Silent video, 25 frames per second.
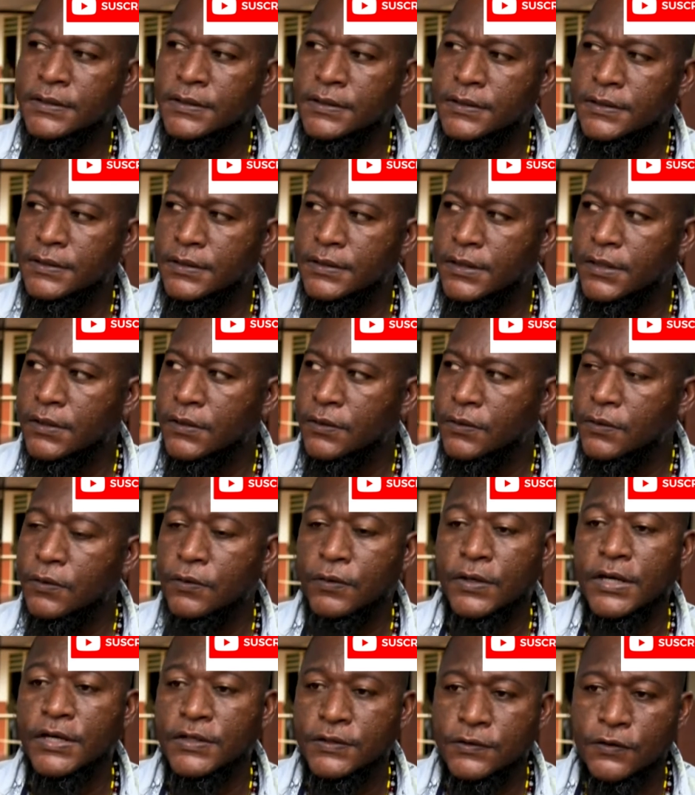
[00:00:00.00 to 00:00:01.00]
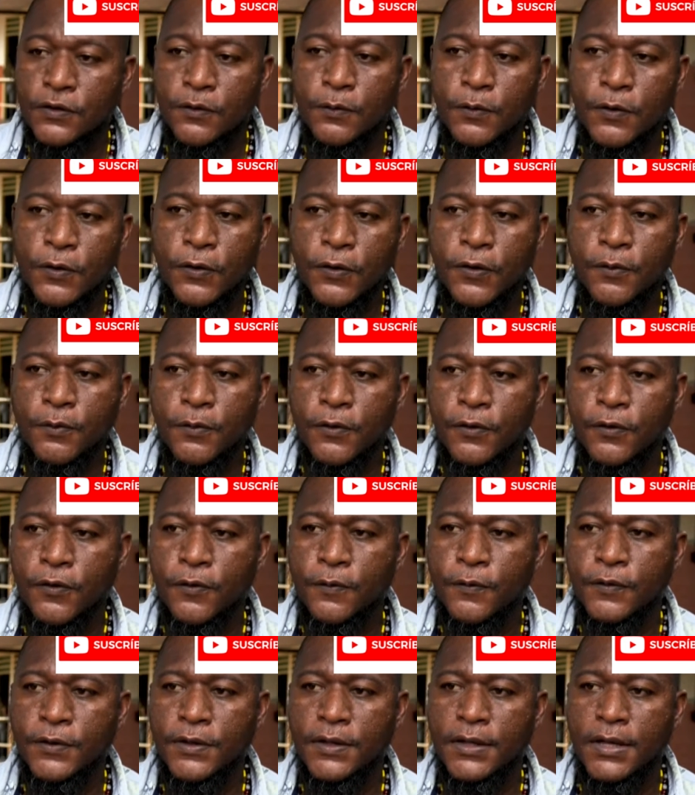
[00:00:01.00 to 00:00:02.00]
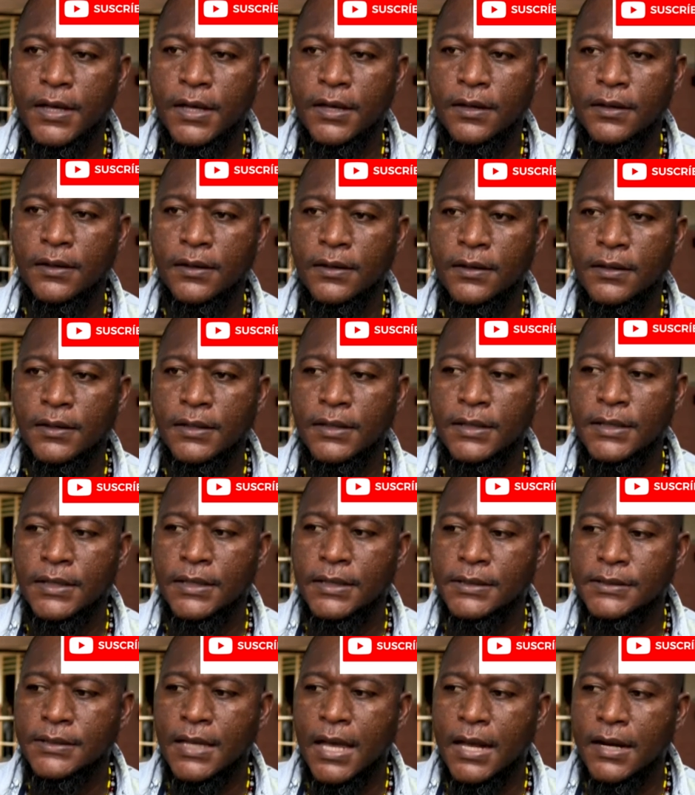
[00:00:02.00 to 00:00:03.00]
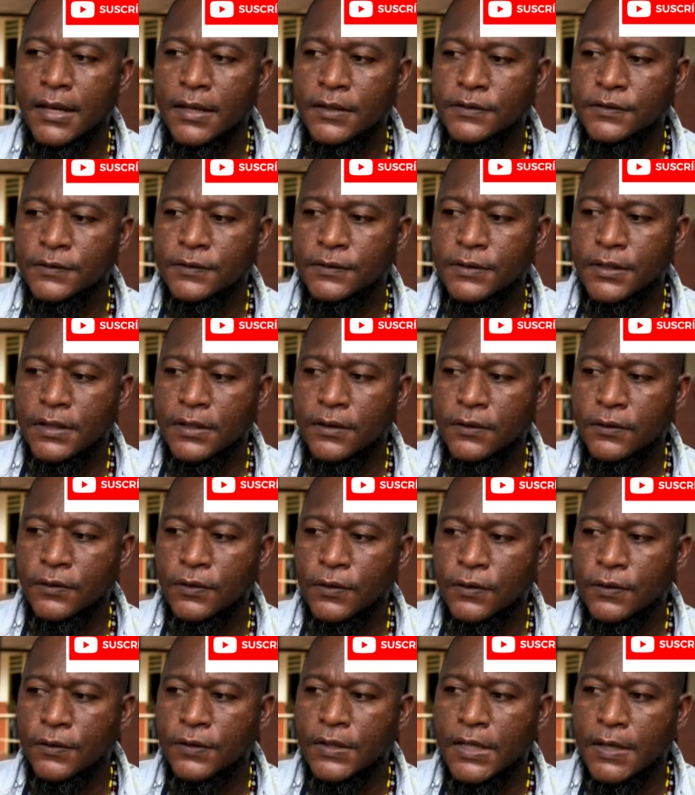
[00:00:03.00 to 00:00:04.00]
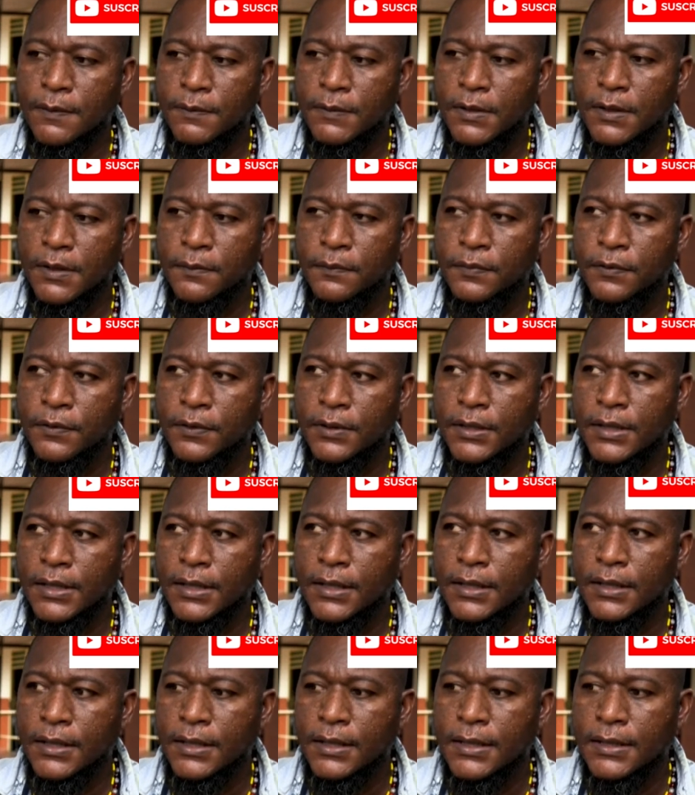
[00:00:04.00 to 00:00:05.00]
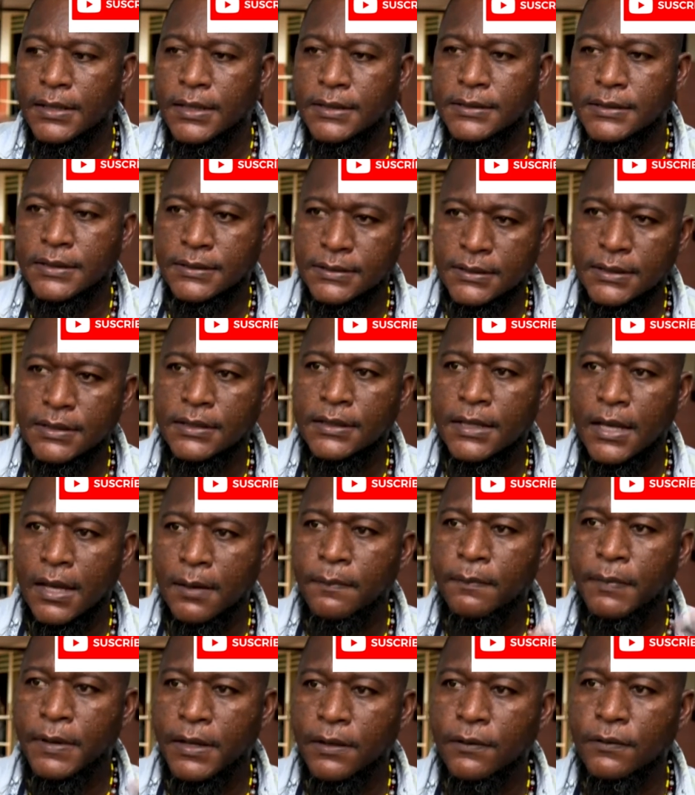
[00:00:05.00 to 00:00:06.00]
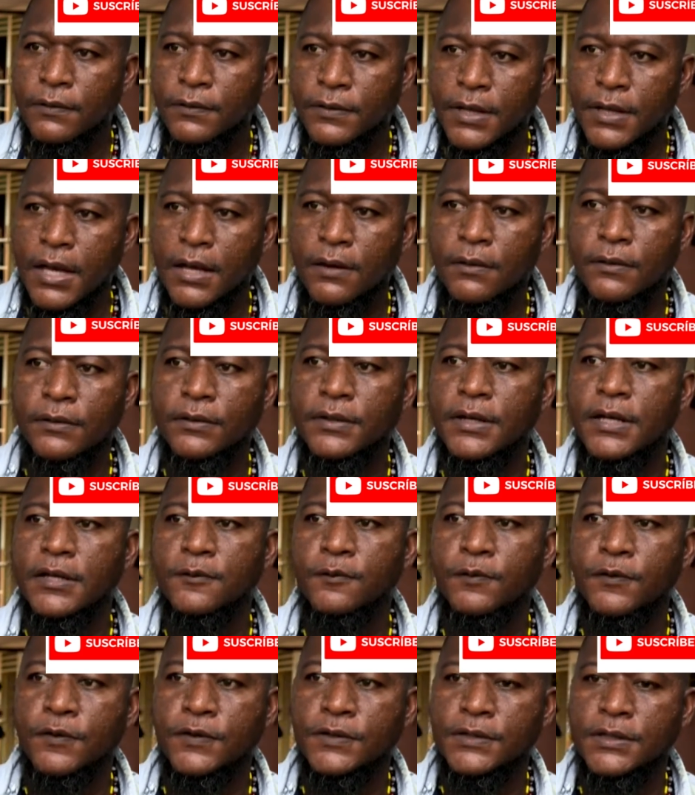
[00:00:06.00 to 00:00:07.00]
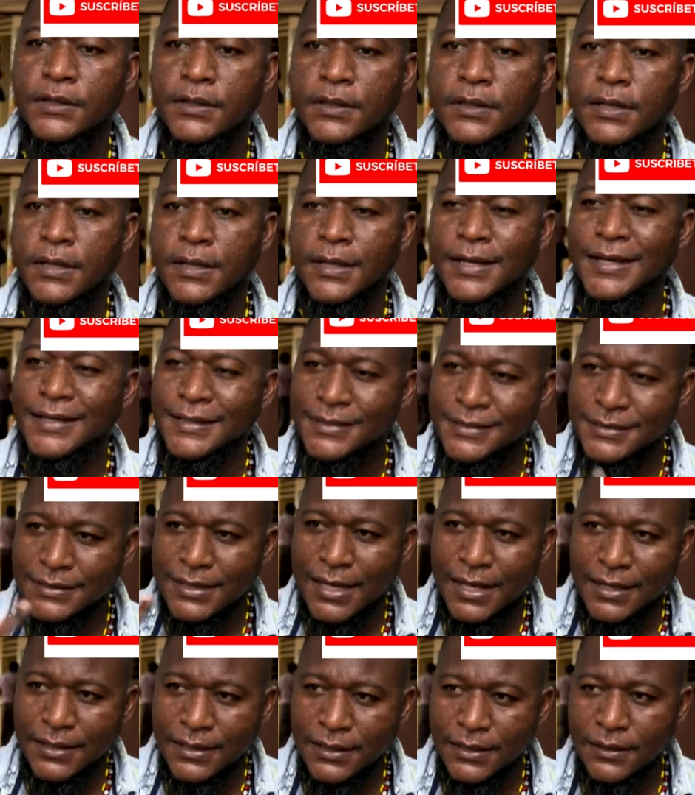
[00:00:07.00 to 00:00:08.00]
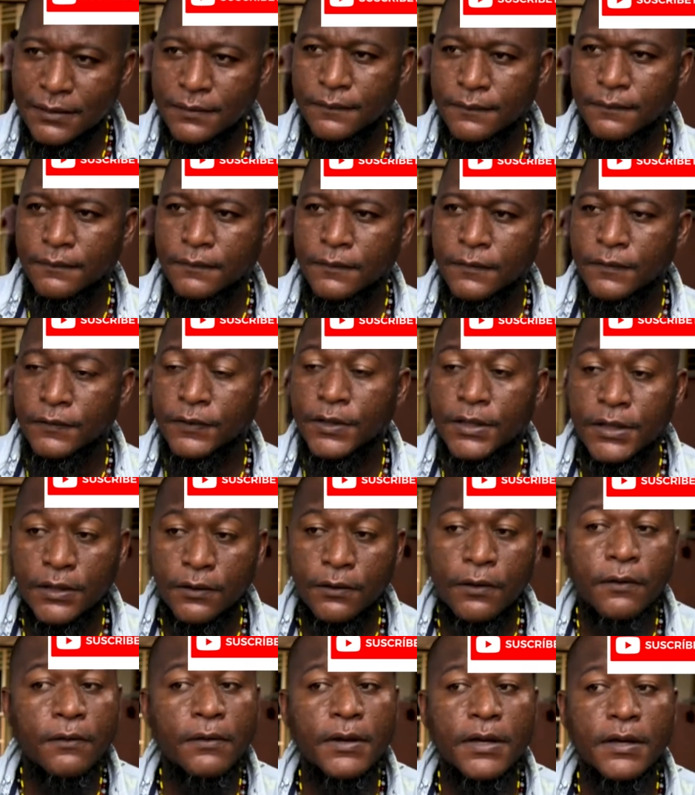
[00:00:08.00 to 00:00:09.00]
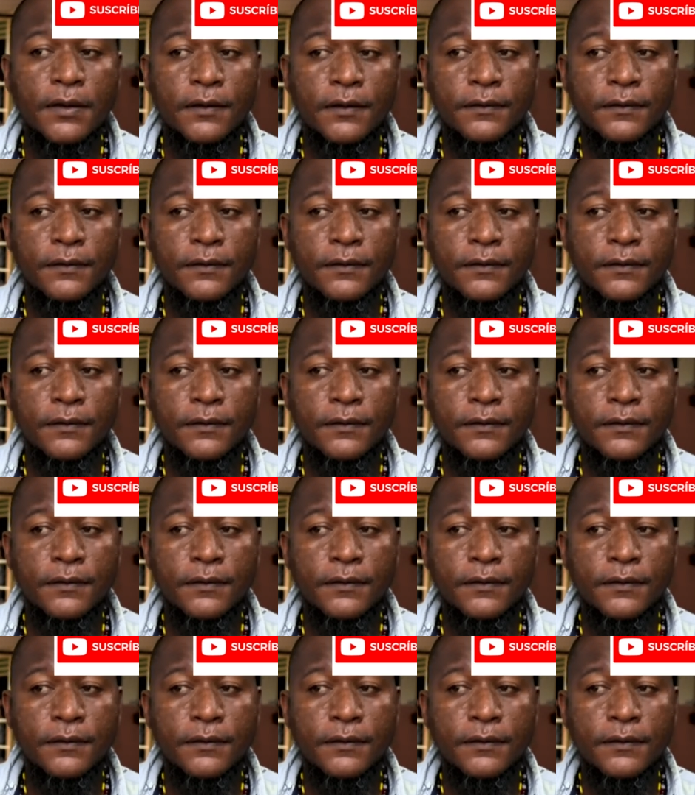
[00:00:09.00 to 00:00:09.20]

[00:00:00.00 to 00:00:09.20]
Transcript: existiendo lo que somos como comunidad. Y sale de su territorio también porque necesita pregonar otras voces. El salir tiene doble